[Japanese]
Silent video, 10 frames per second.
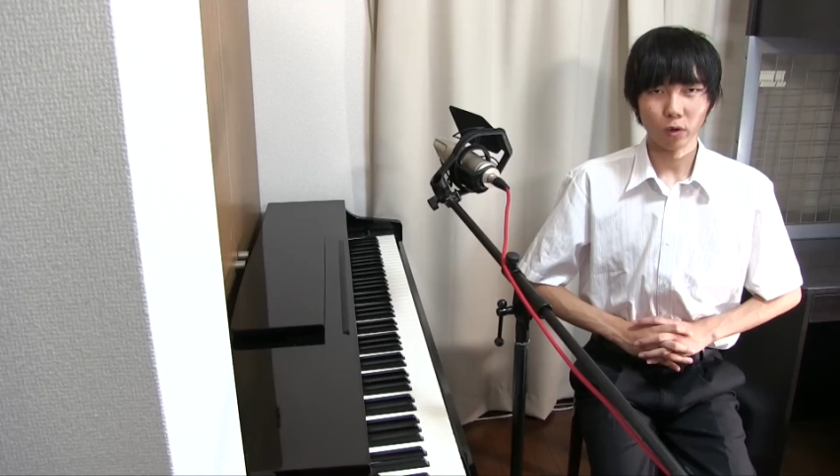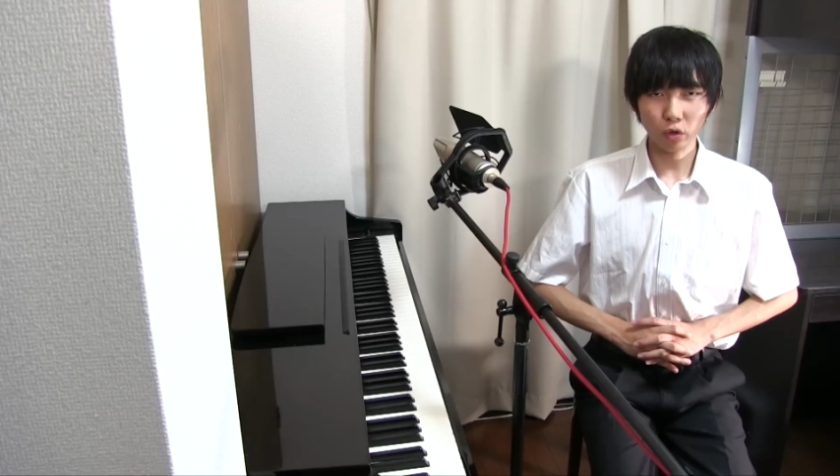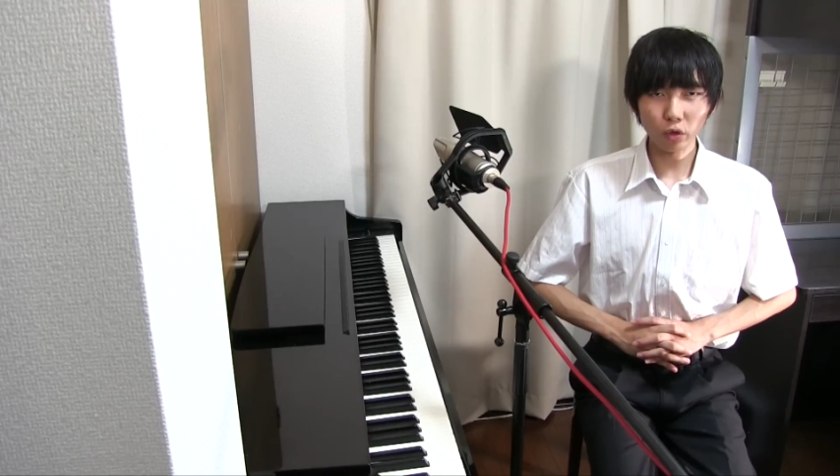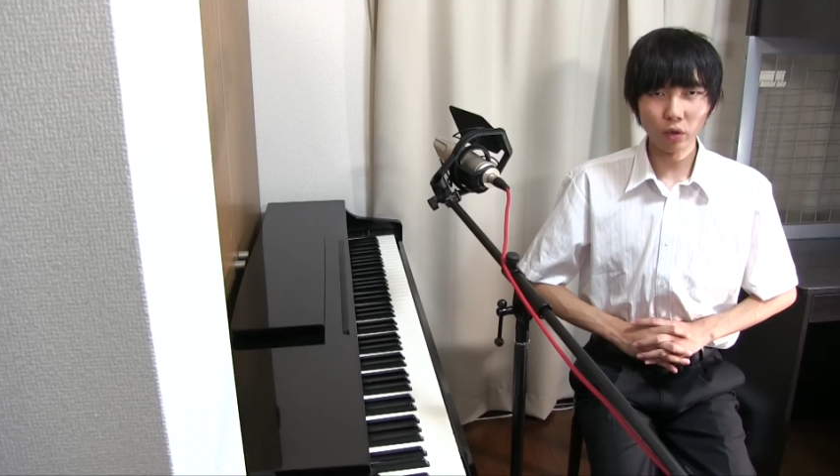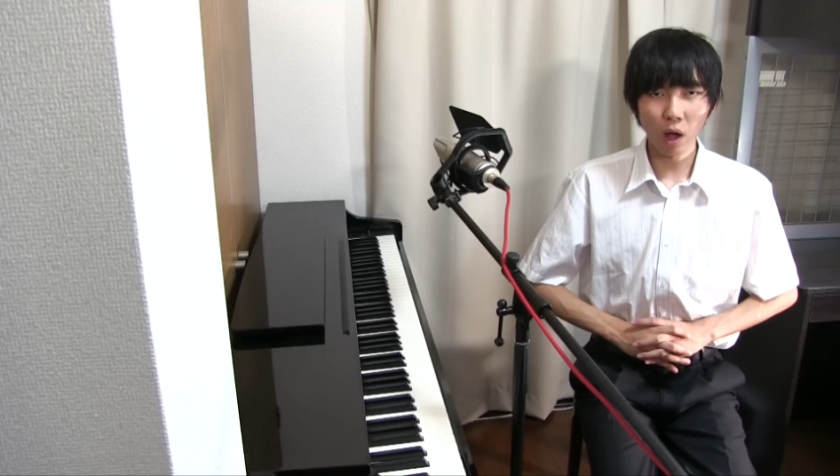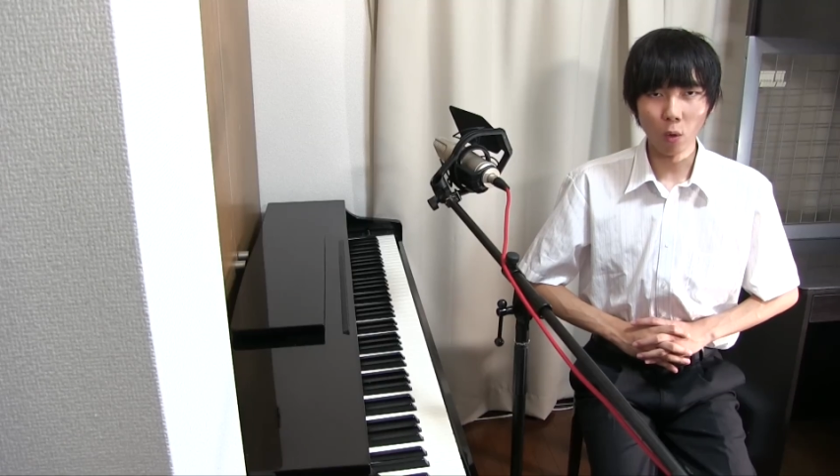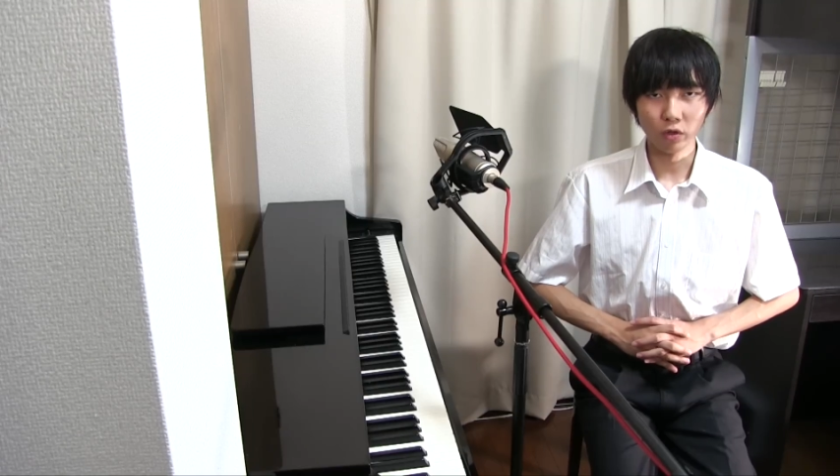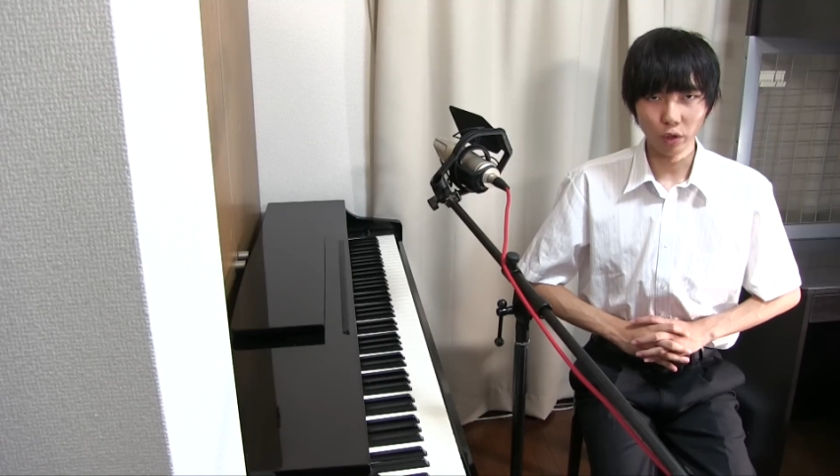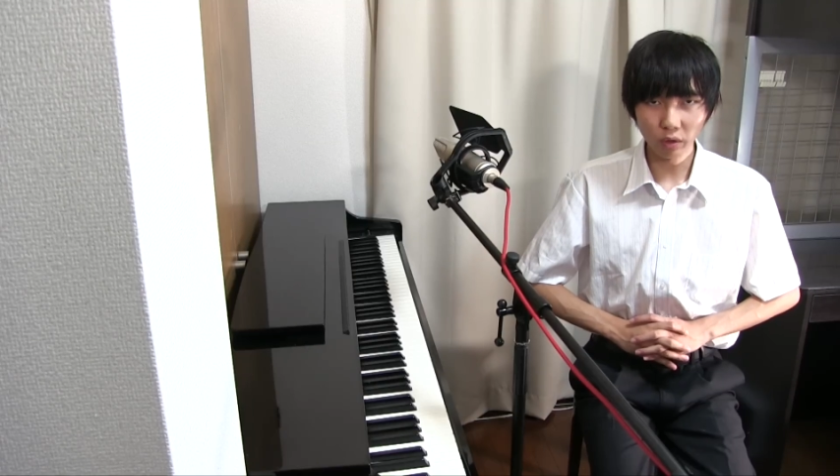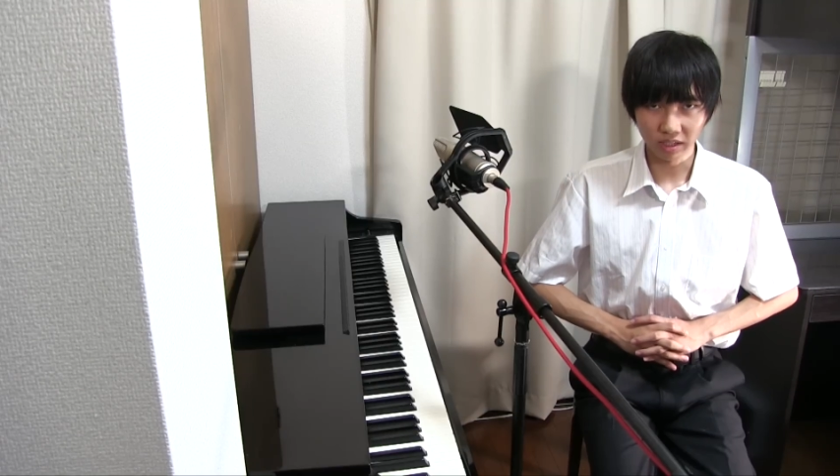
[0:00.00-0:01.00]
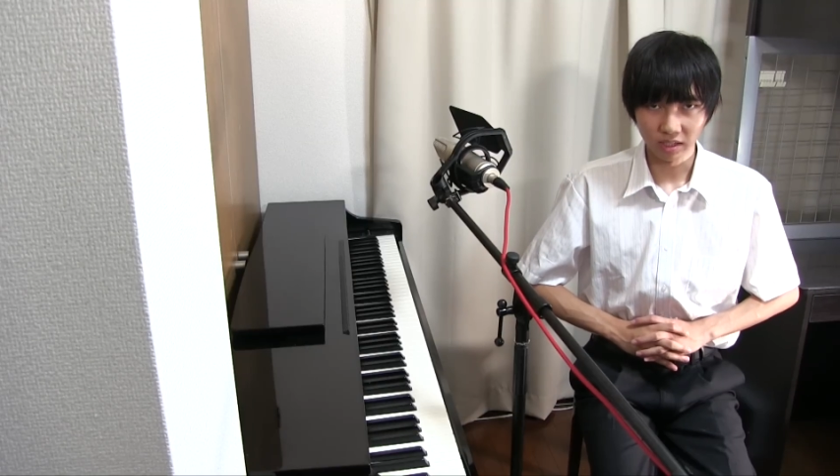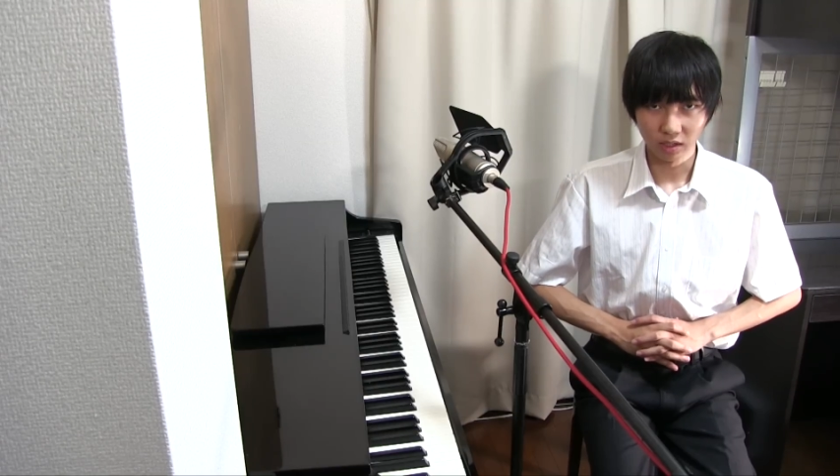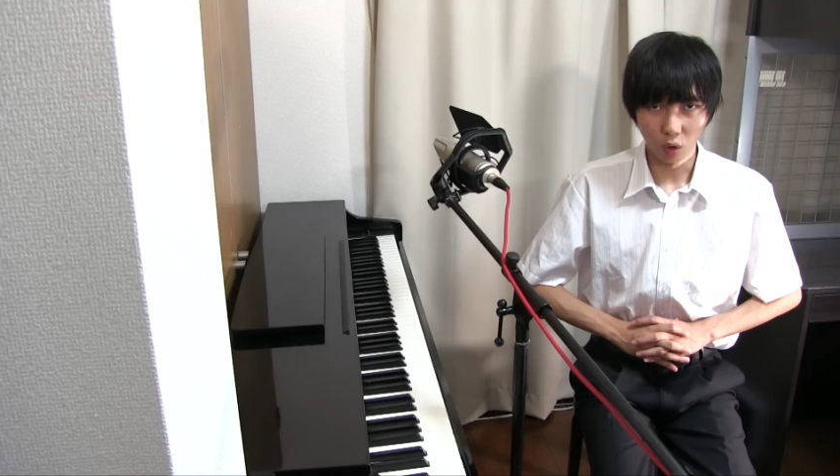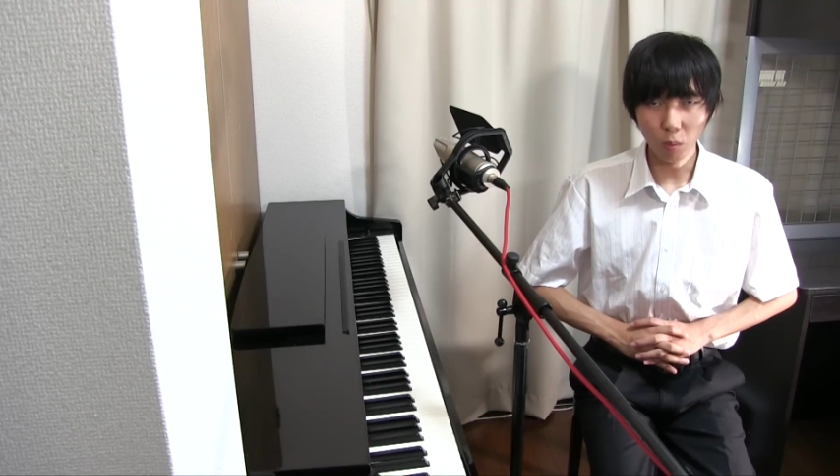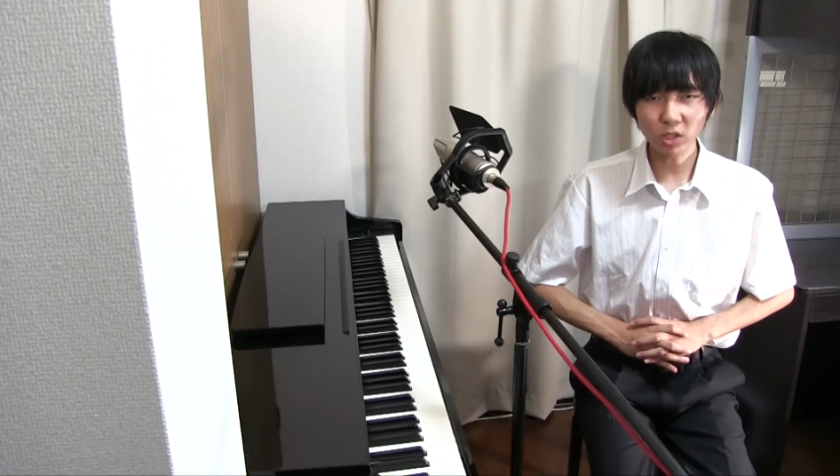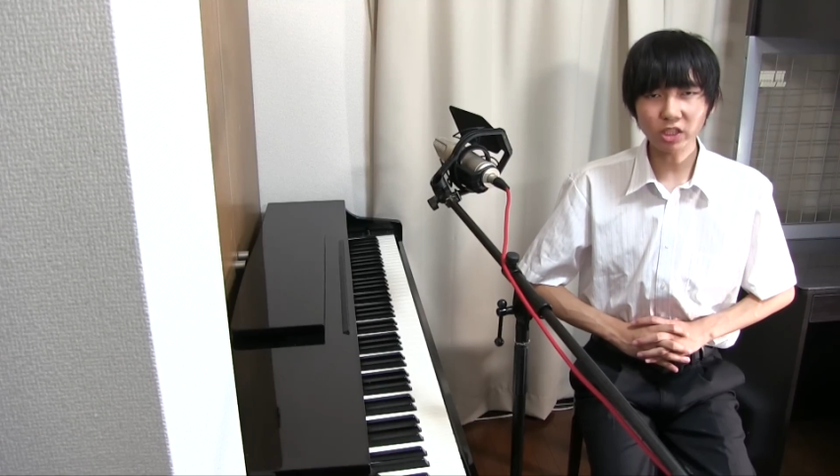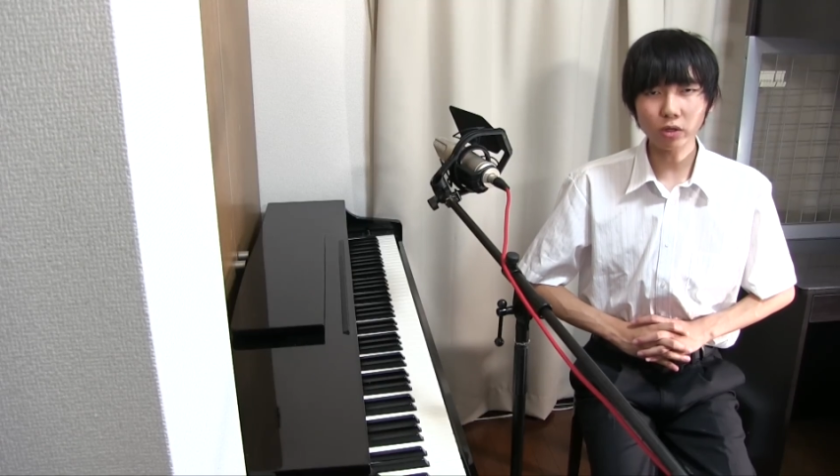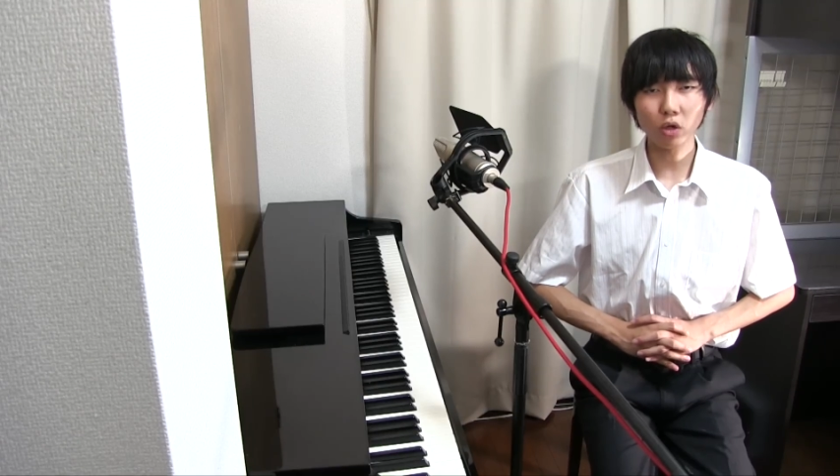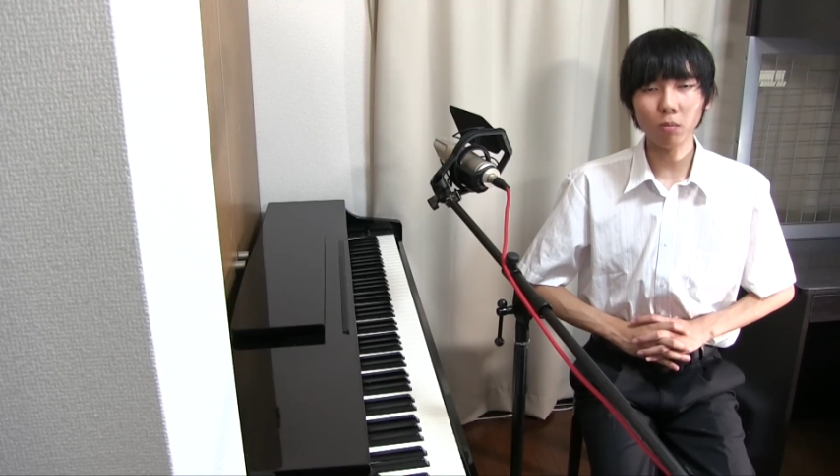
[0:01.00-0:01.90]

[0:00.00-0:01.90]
この動画を良い、面白いと